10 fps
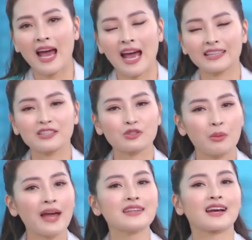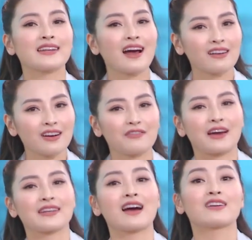Hãy tận dụng hết những cái năng lượng
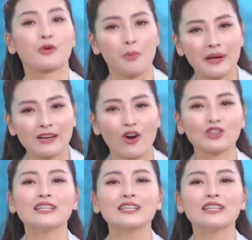và năng lực của mình có,